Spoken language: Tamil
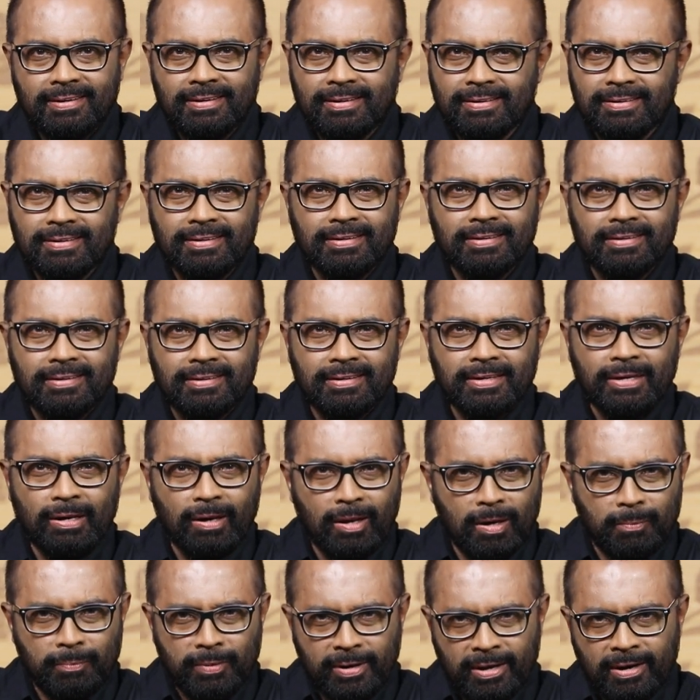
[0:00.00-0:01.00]
அண்ட்
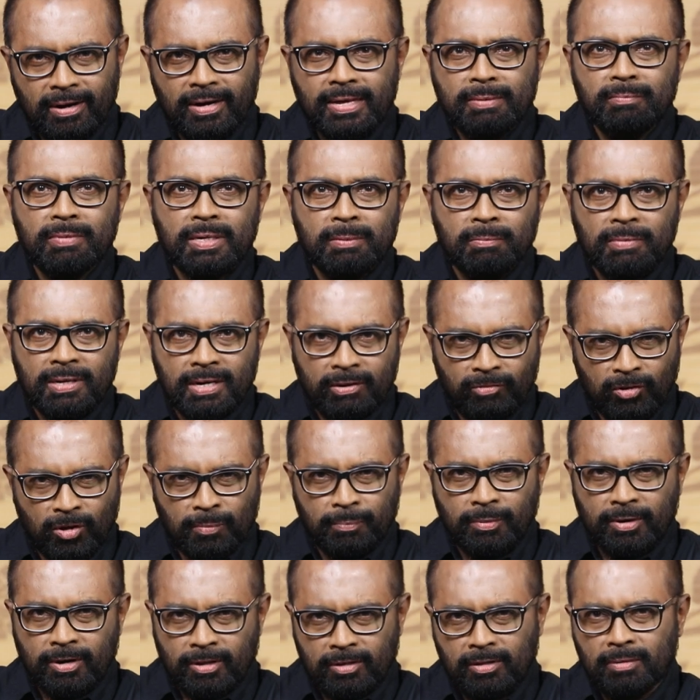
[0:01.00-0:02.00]
எல்லா படங்களையுமே நம்ம ரிவ்யூ
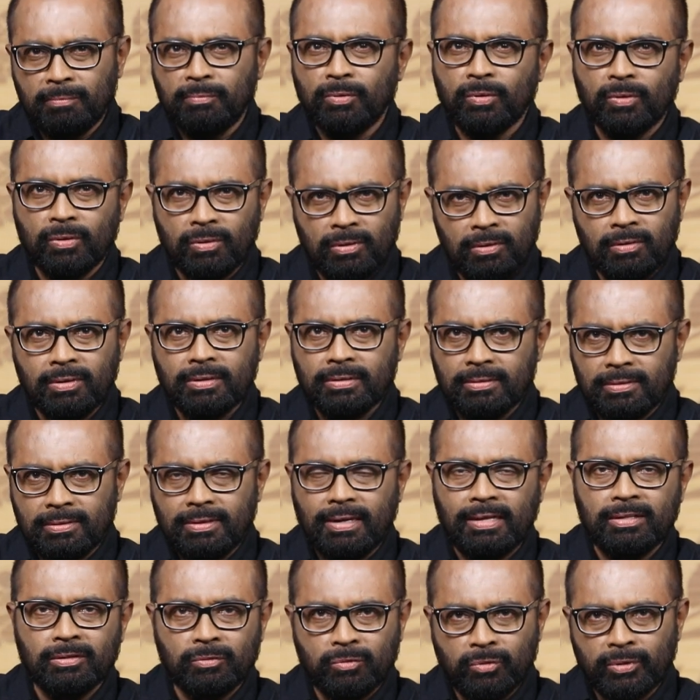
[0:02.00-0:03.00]
பண்ண தான் போகிறோம் அது
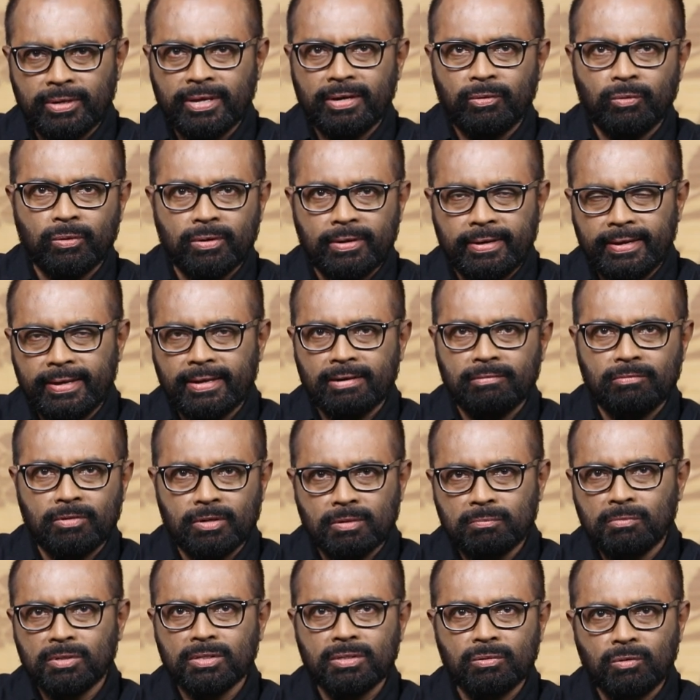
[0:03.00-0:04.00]
அதுக்குரிய ஒரு நேரம்
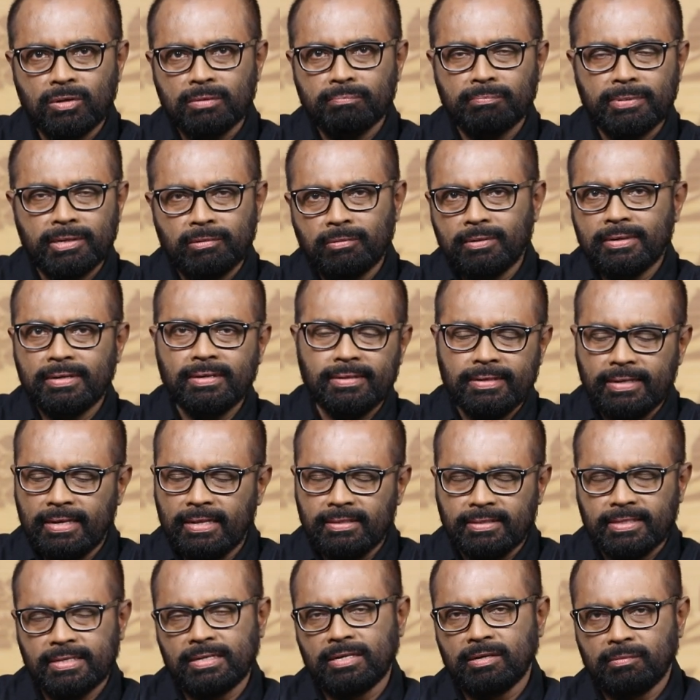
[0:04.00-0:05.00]
வரும்போது ஒன் பை ஒன் அந்த
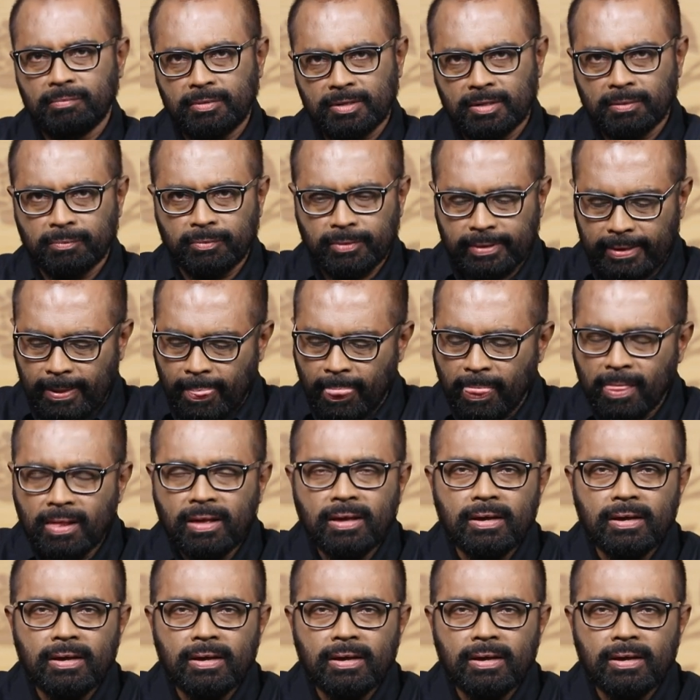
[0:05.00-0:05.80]
எல்லாத்தையும் நான் பண்ண போகிறேன்